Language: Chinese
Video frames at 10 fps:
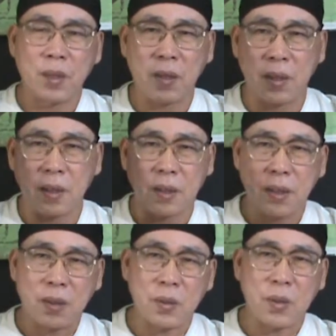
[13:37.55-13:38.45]
后来
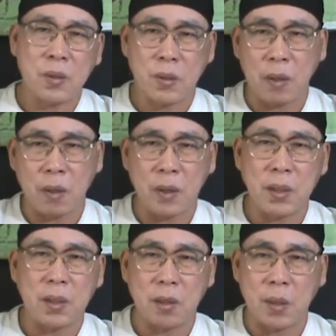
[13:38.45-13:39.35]
公司就说好吧，
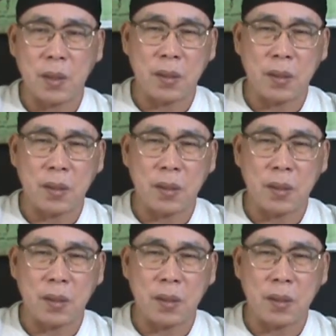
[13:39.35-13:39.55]
你走吧。